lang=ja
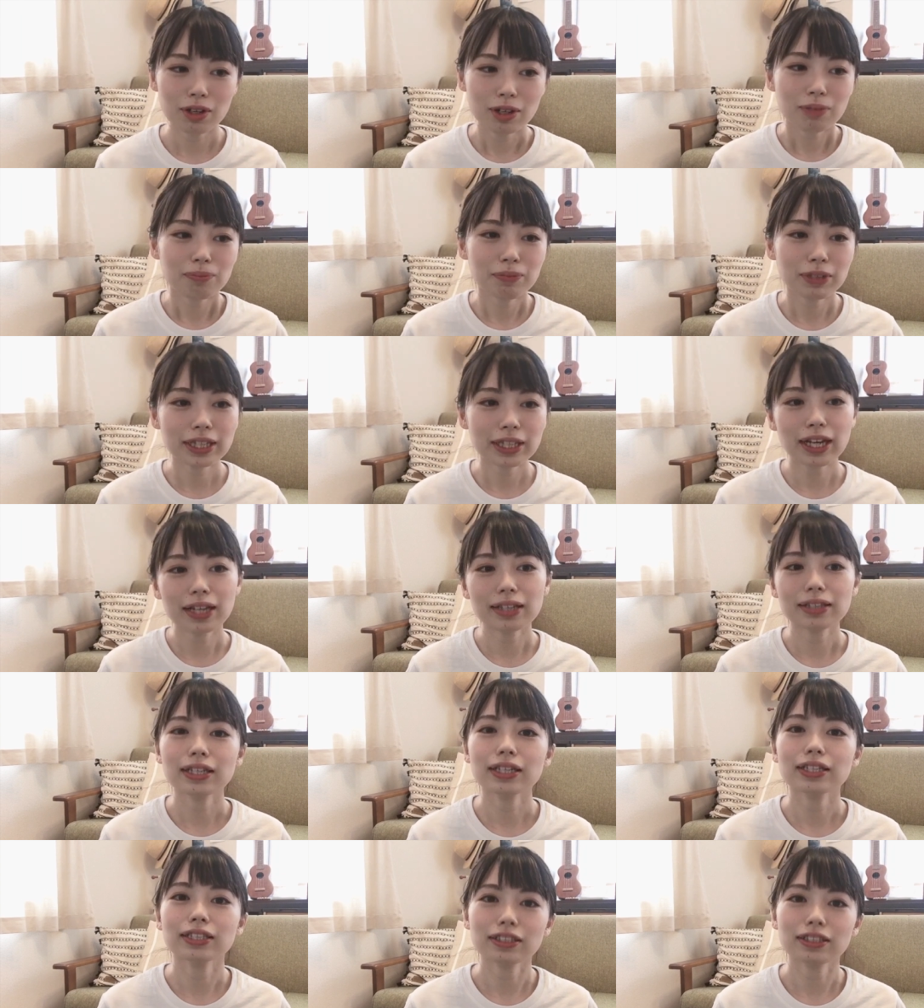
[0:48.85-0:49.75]
見た
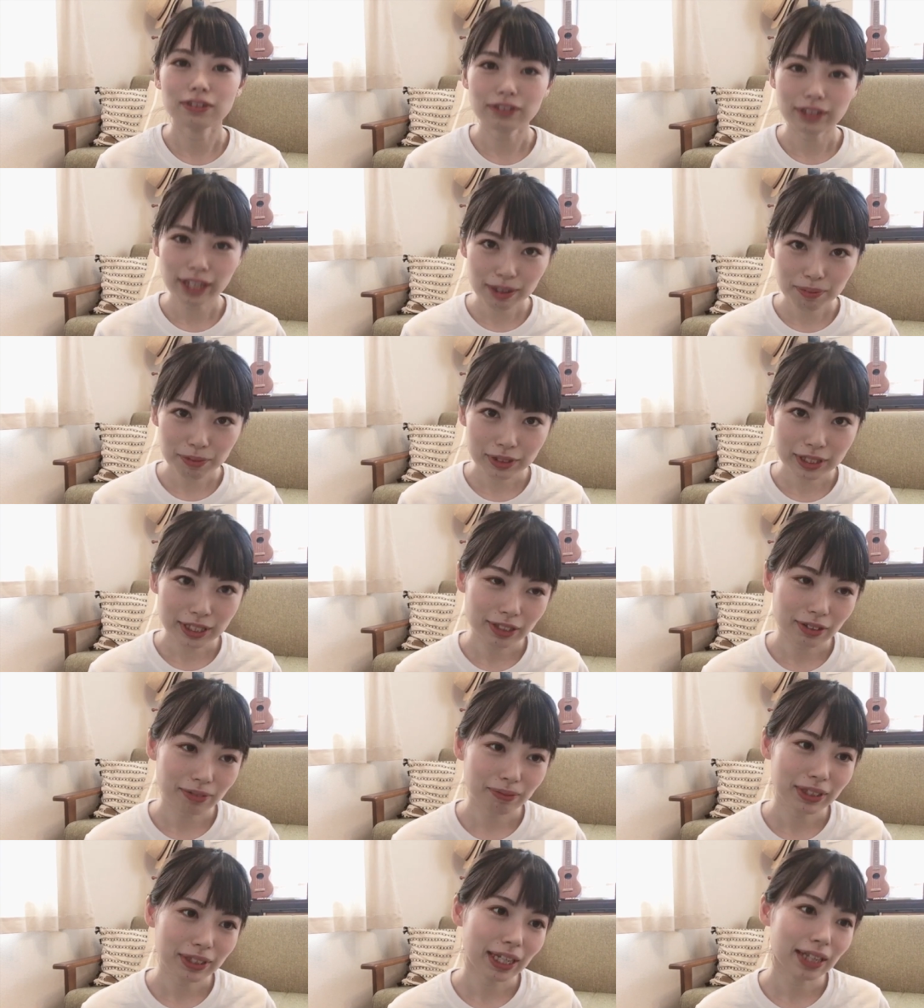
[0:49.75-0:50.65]
んですよねもち
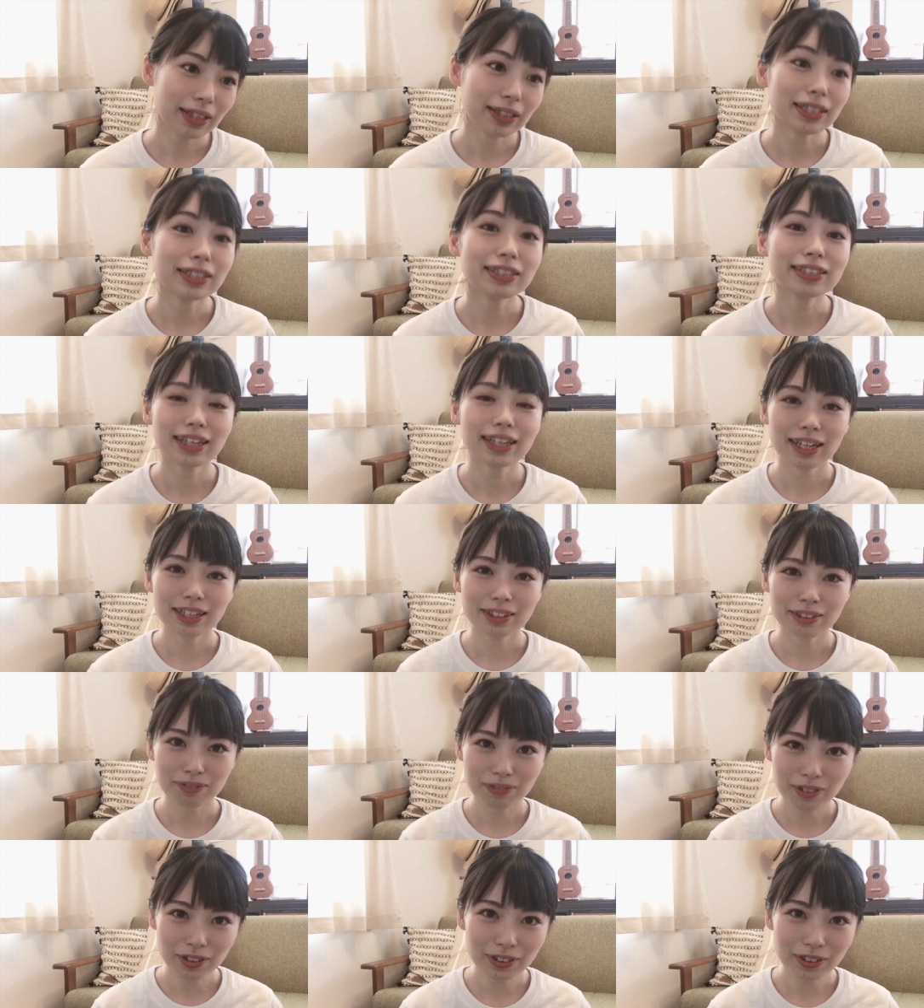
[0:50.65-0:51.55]
ろん見たんですけれ
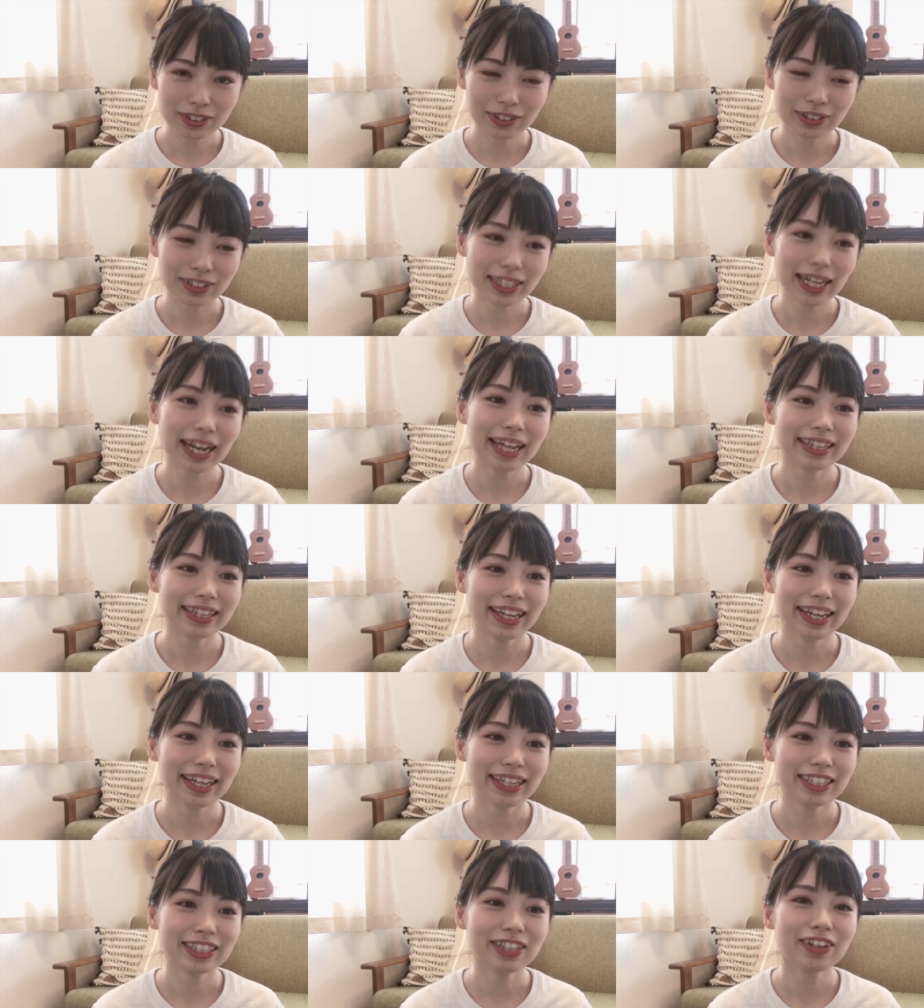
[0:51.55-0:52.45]
どもそしたら
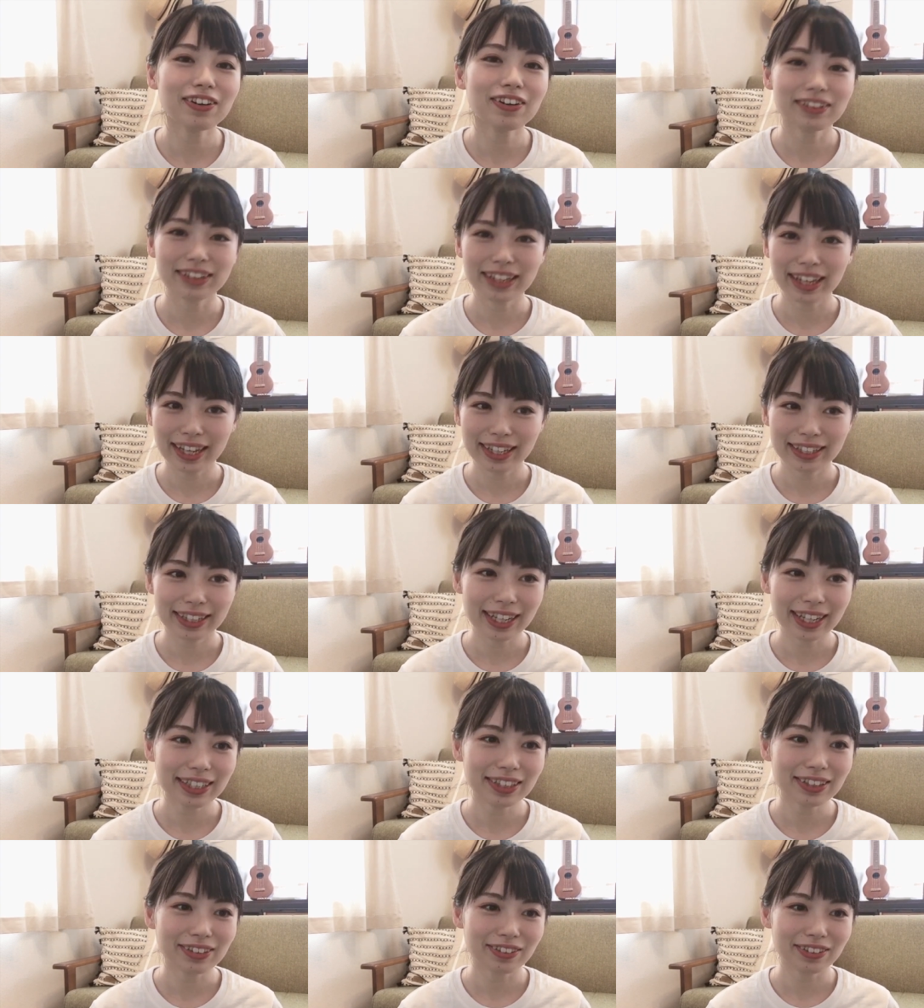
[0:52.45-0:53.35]
ね今日ね
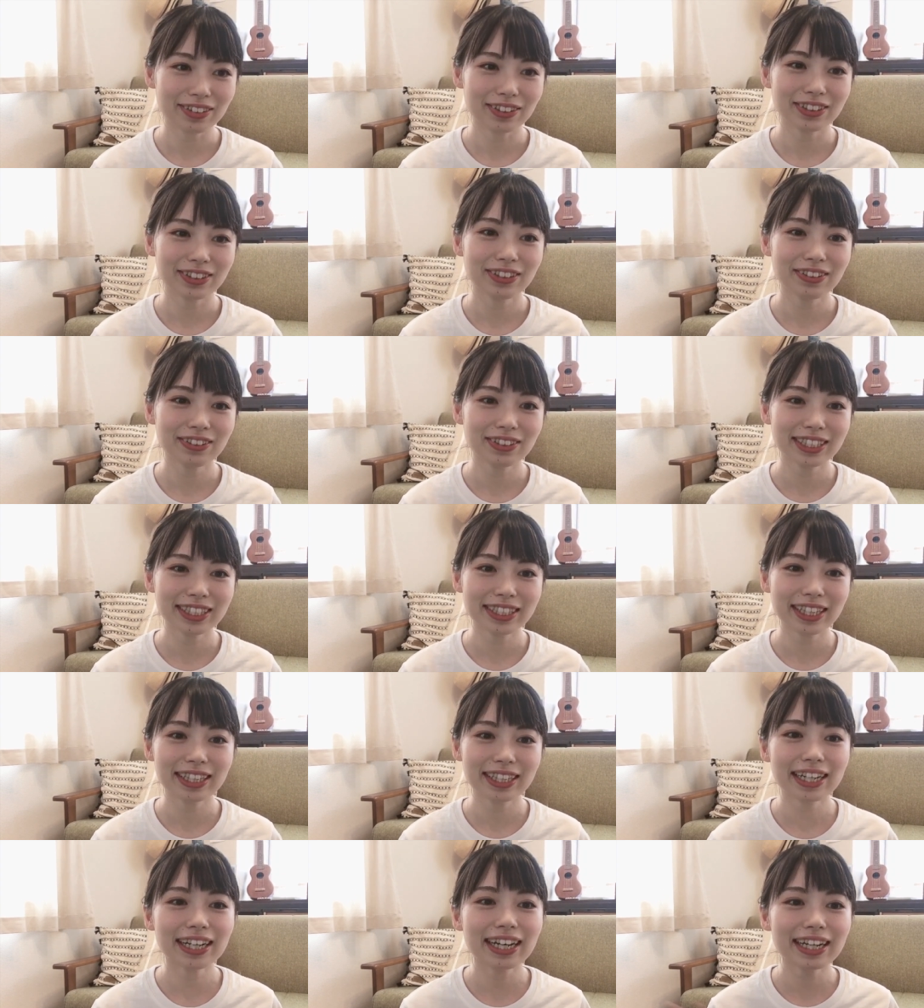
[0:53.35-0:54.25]
なんと予想し
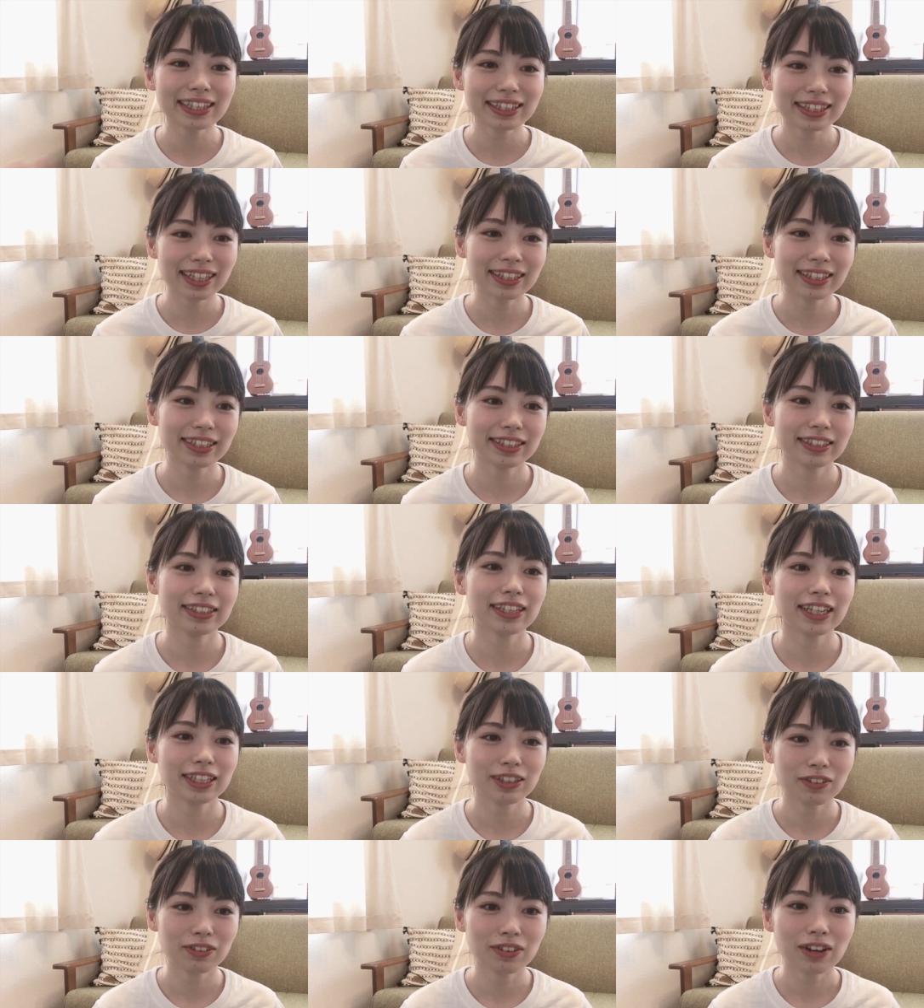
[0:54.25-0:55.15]
てなかったんです
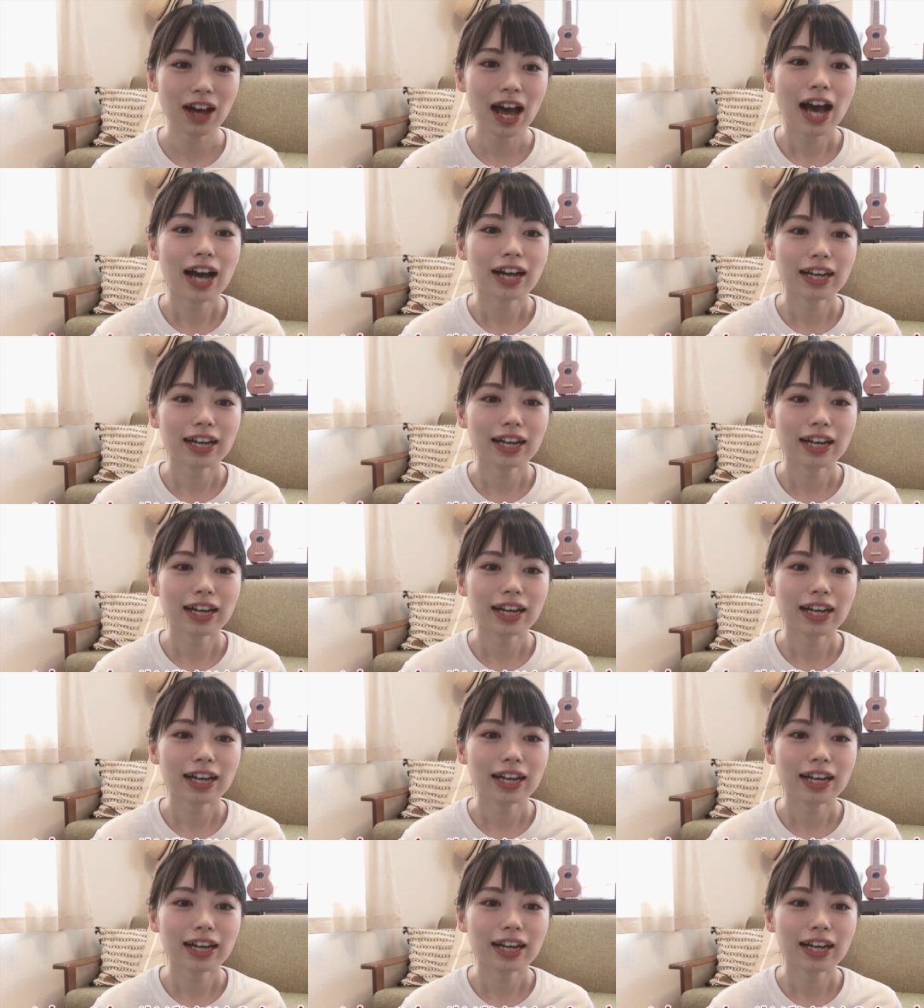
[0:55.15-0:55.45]
けど「